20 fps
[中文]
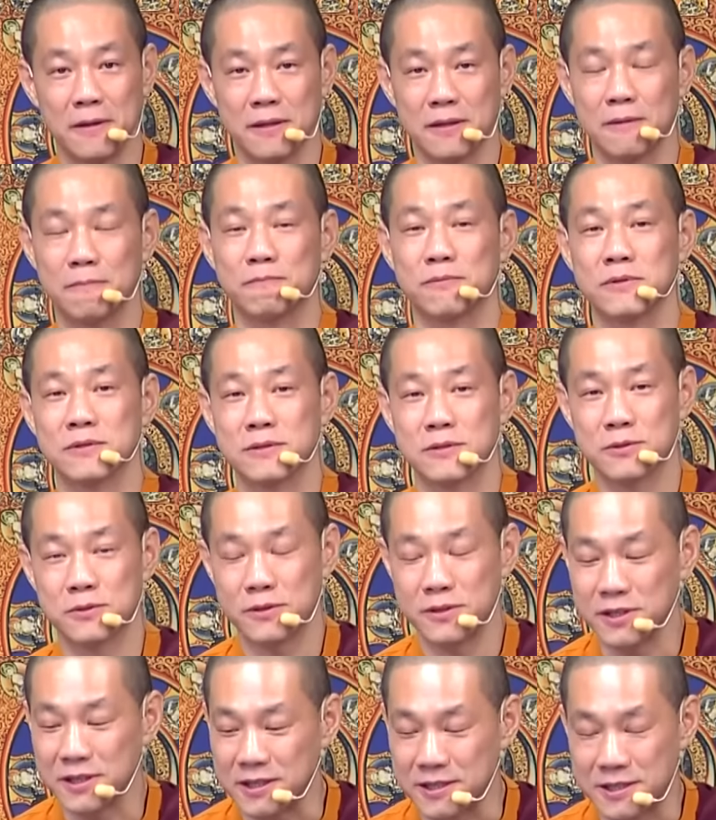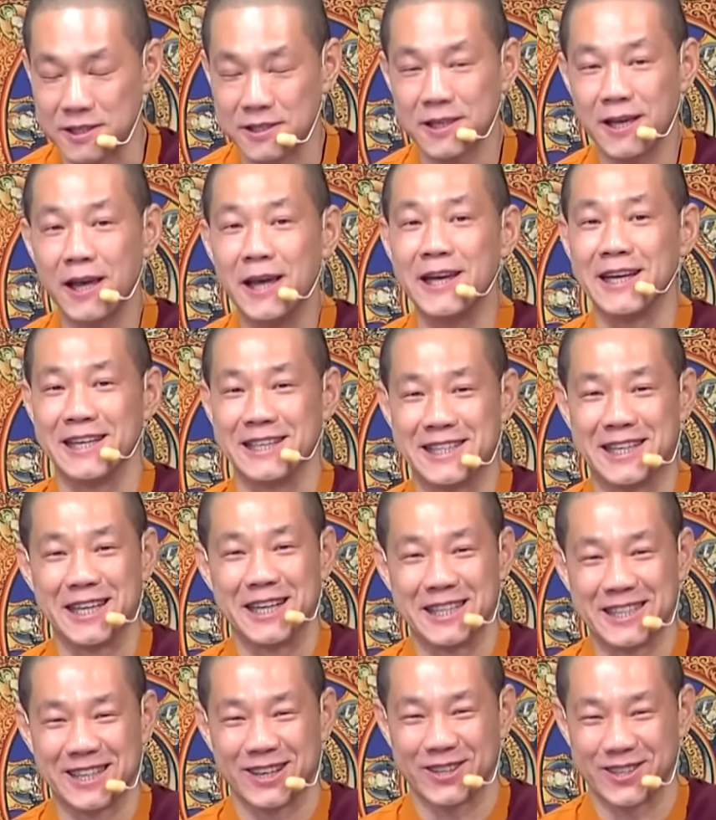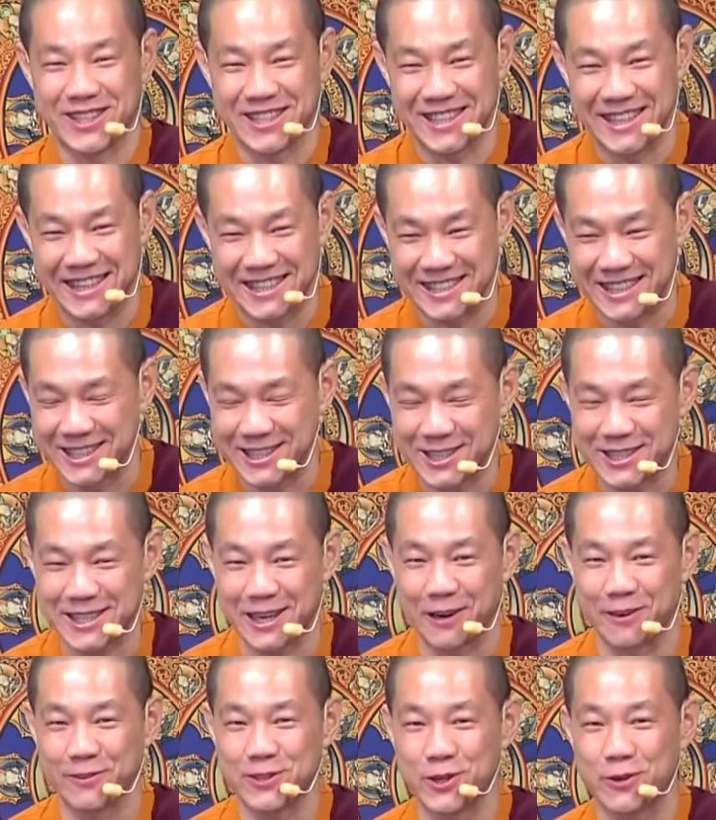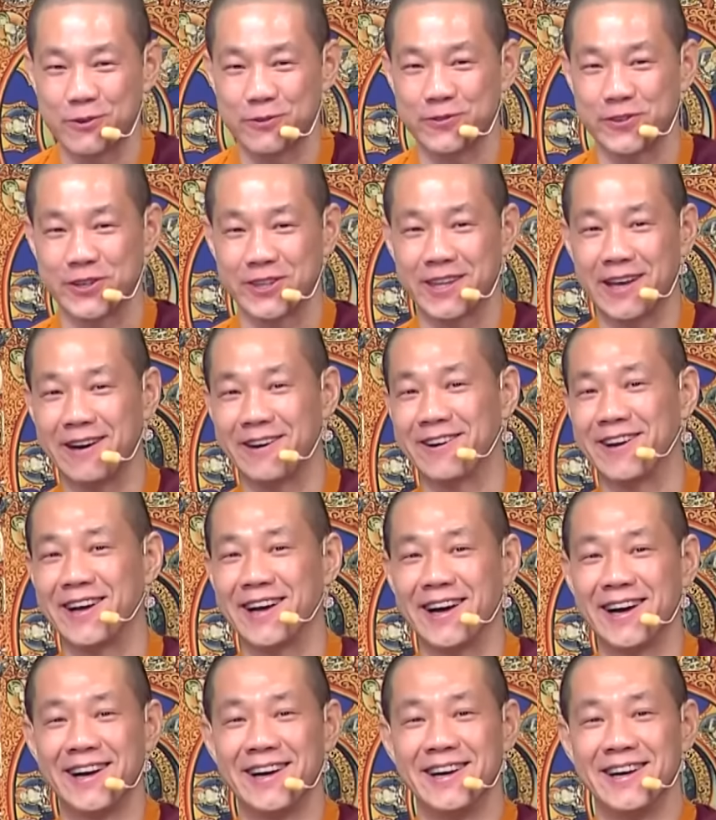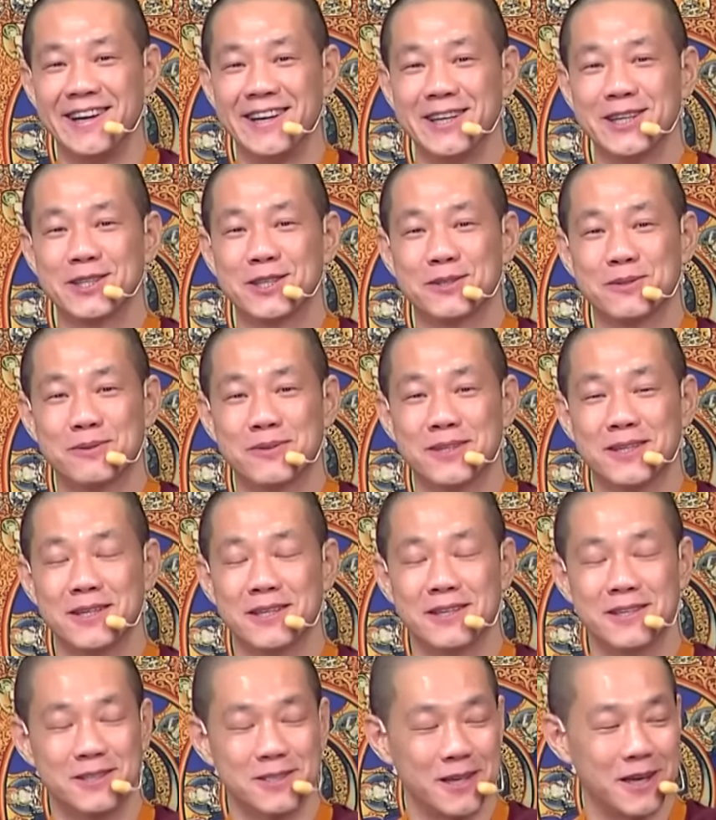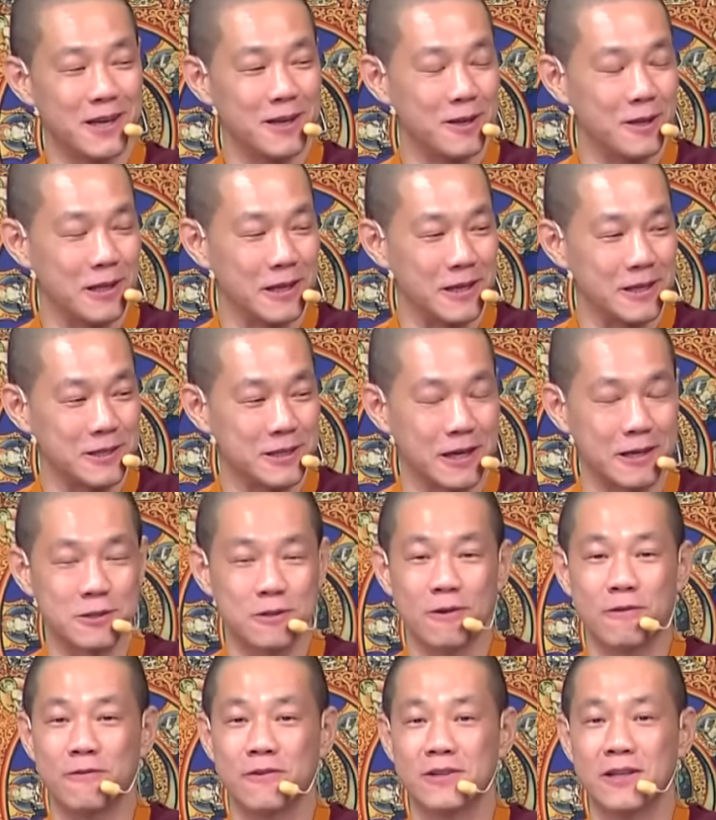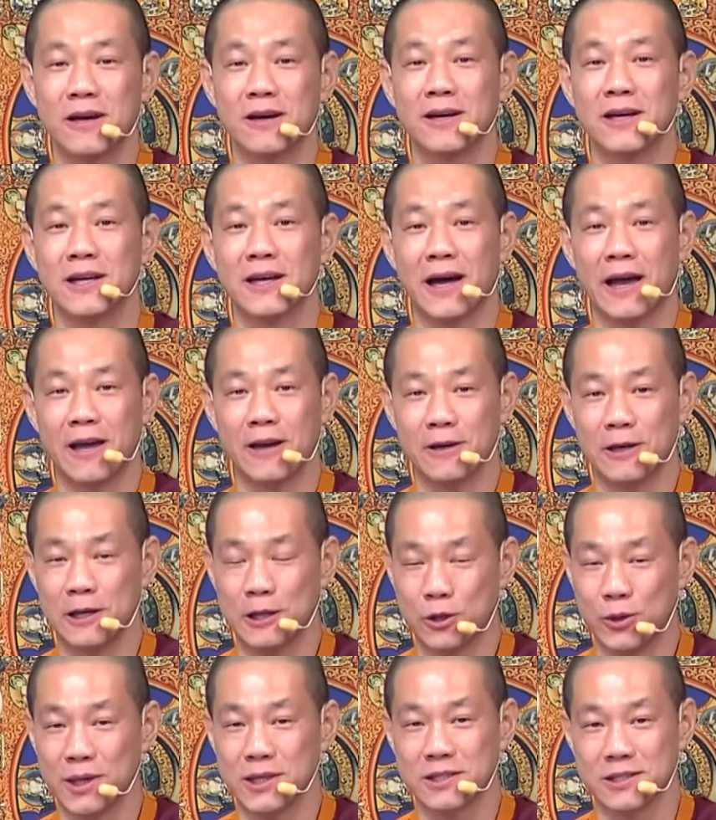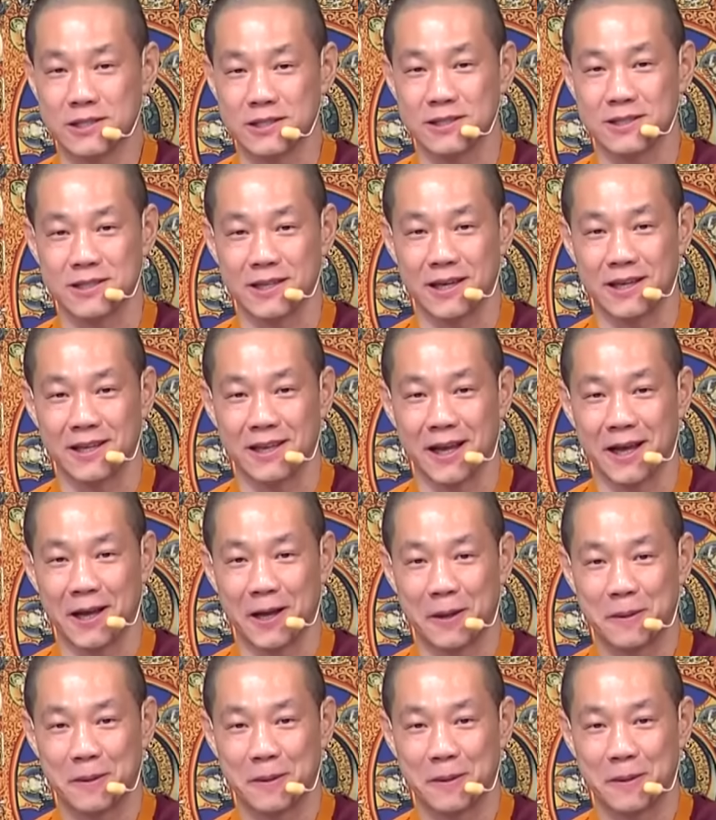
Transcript: 但不是说你现在已经就是已经成就佛道啦，是不是？你现在离成就佛道可能还有一段时间呢。